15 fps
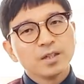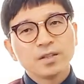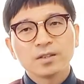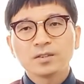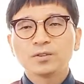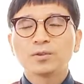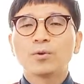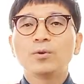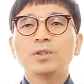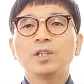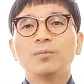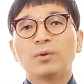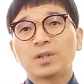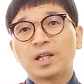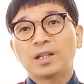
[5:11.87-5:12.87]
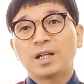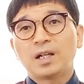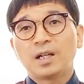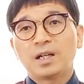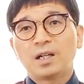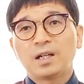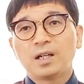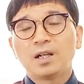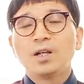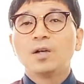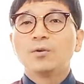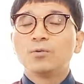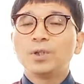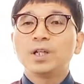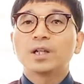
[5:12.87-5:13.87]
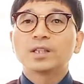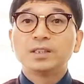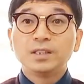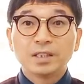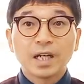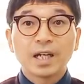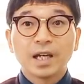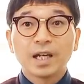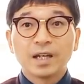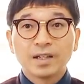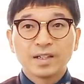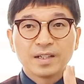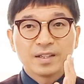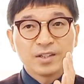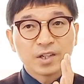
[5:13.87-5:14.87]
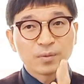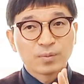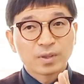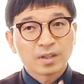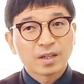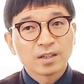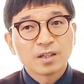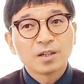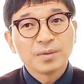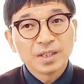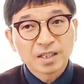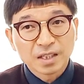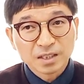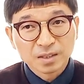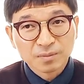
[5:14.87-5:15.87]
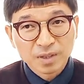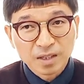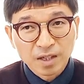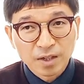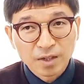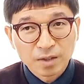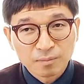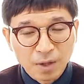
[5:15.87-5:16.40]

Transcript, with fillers: 이것은 좀 옳지 못하다. 우리가 근자에 이와 비슷한 경험이 있지 않습니까?